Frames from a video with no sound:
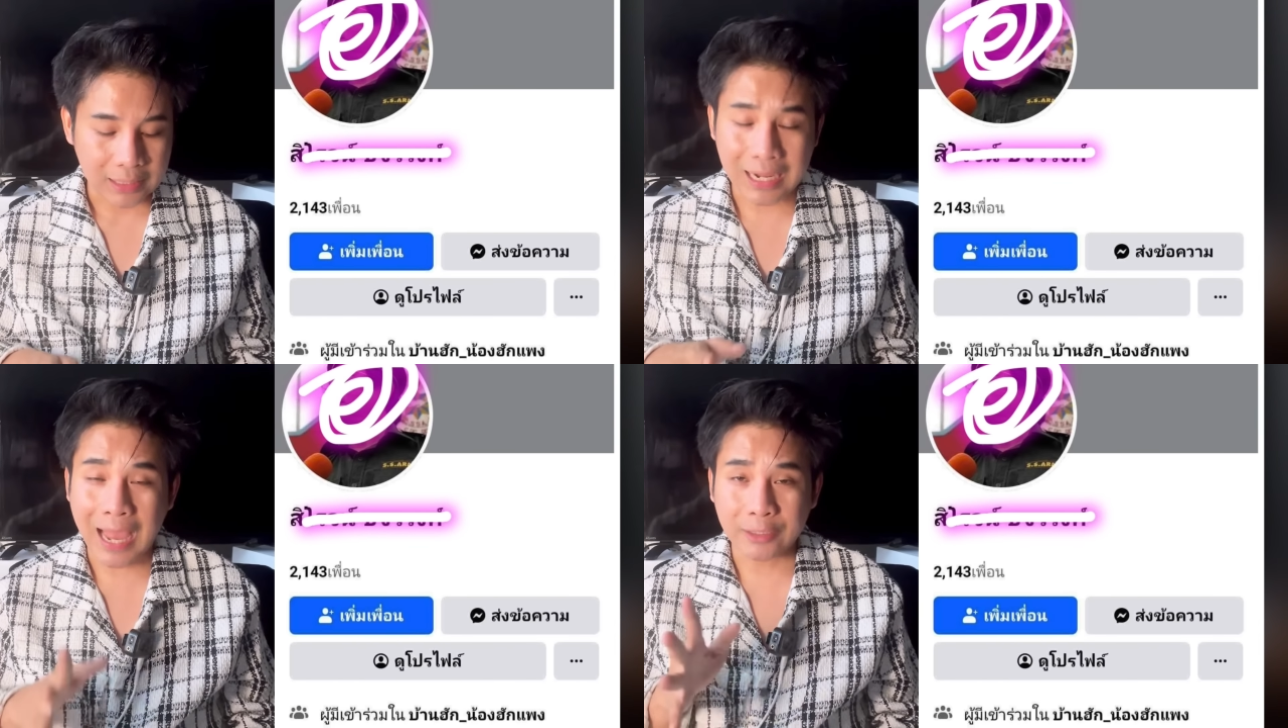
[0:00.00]

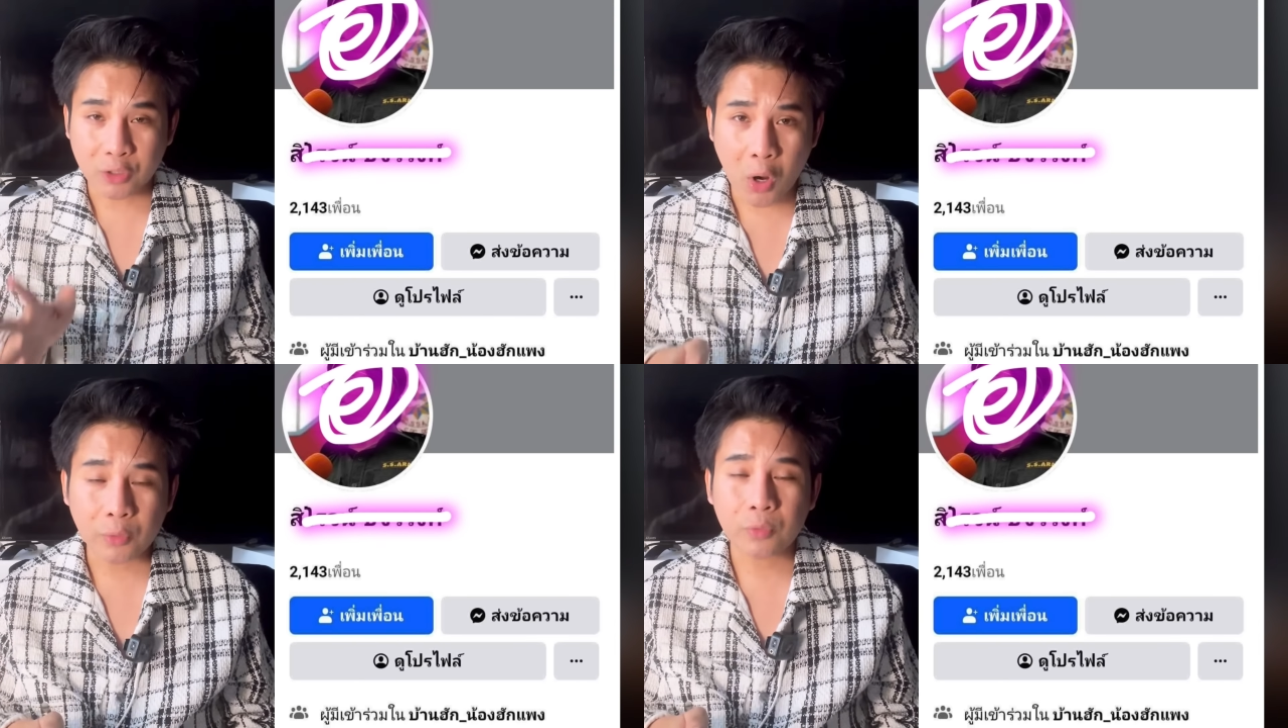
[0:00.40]
หลาย
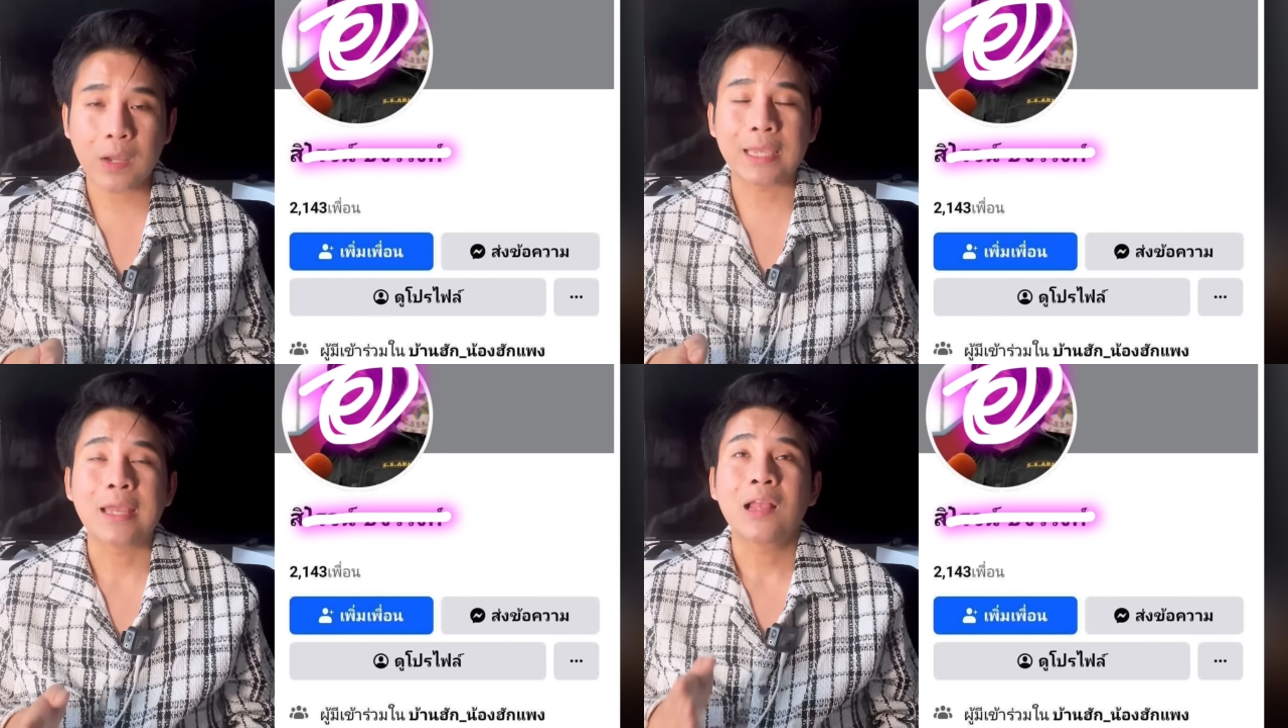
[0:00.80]
ช่องด้
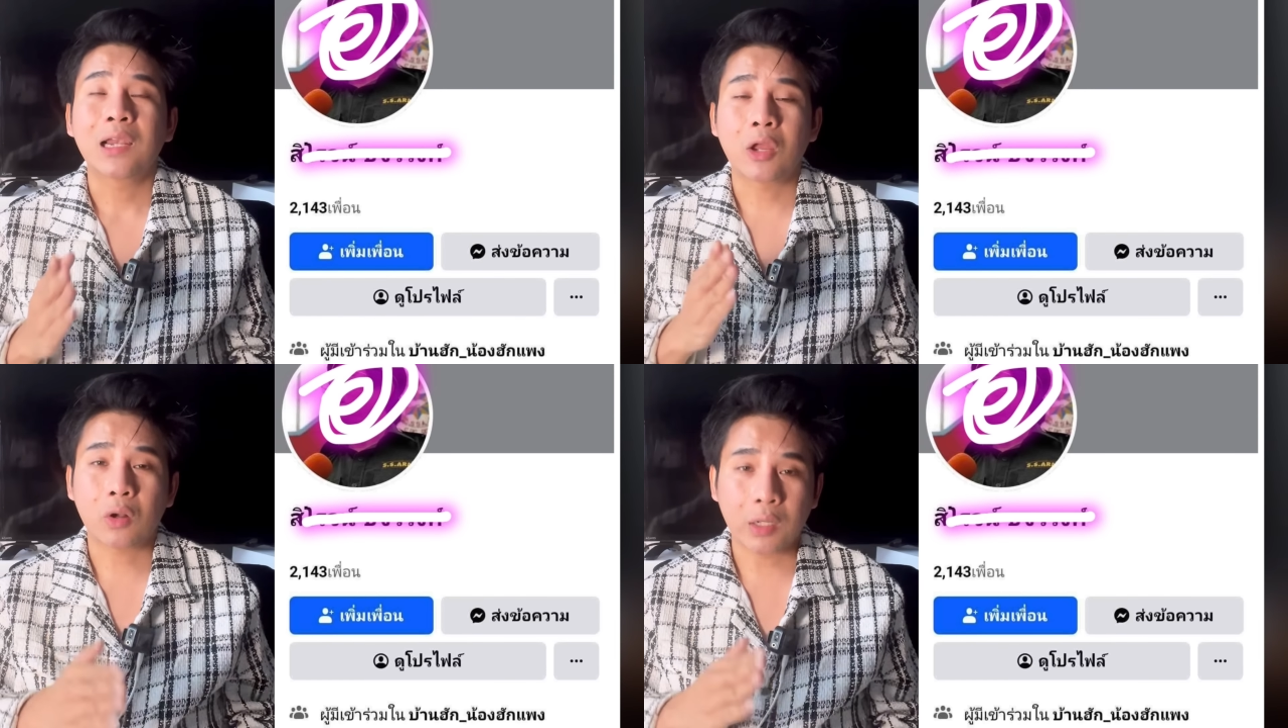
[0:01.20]
วย
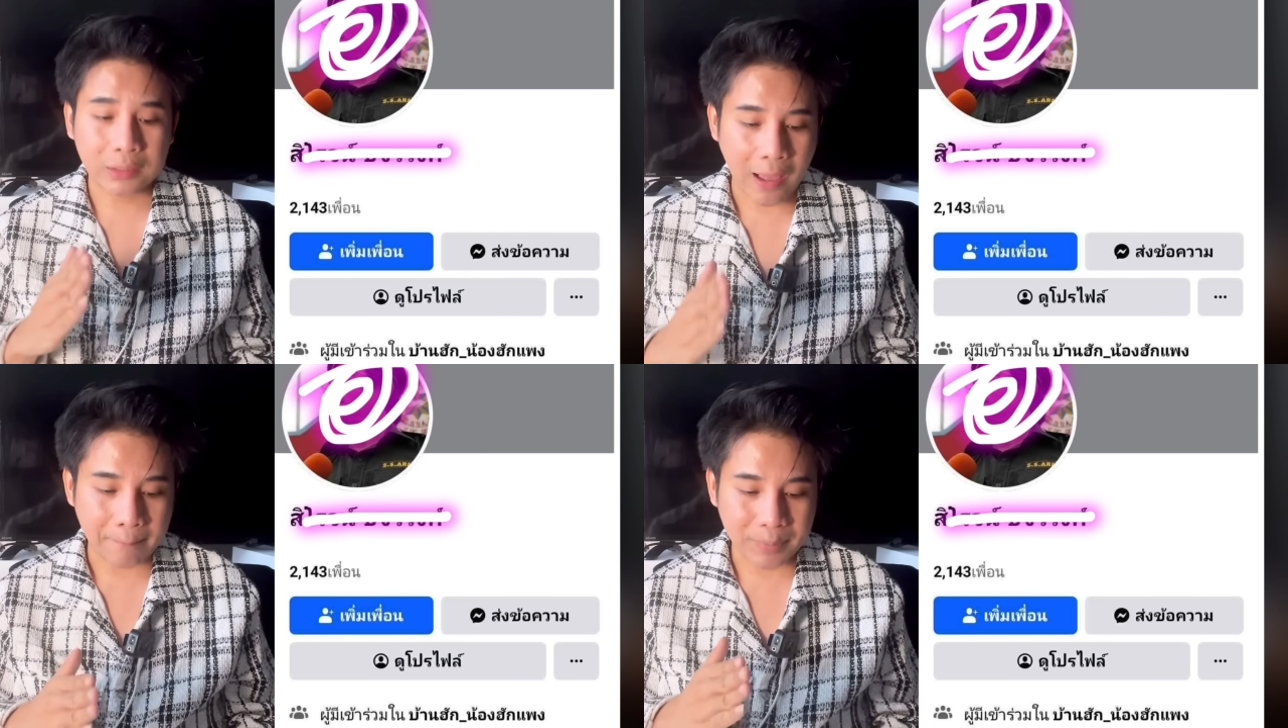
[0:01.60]
แล้วก็
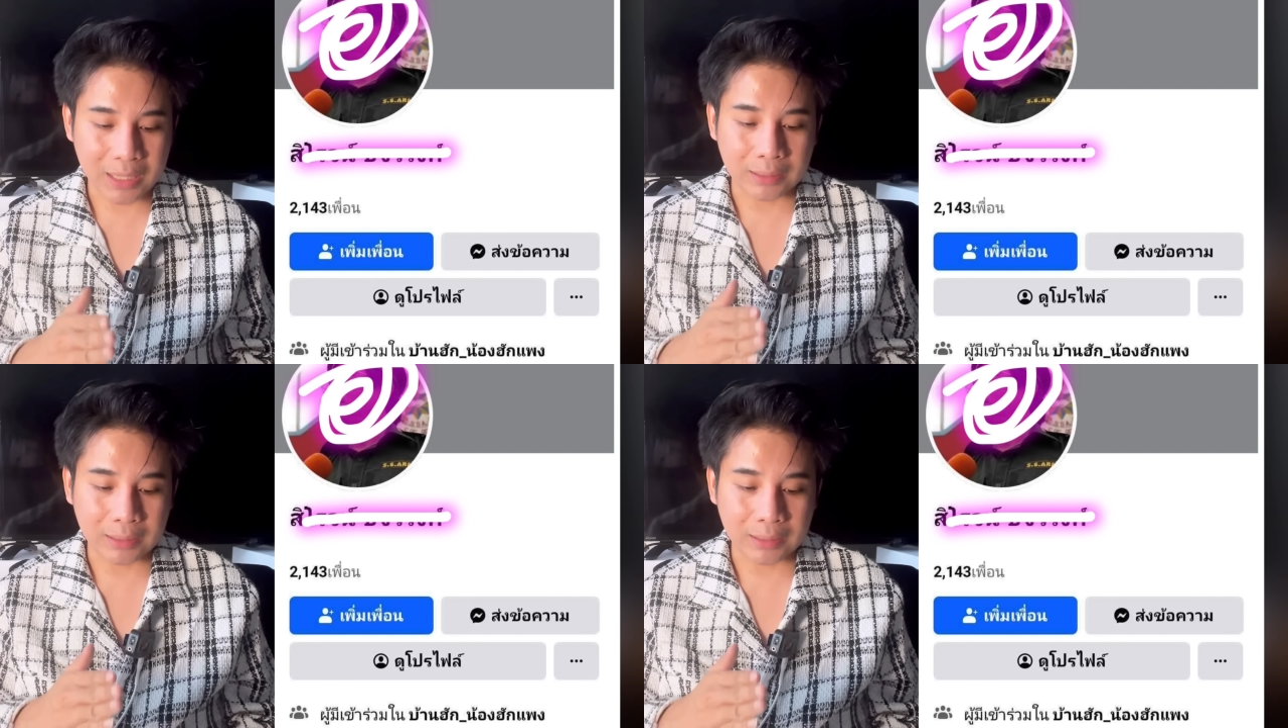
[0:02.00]
ตามเพ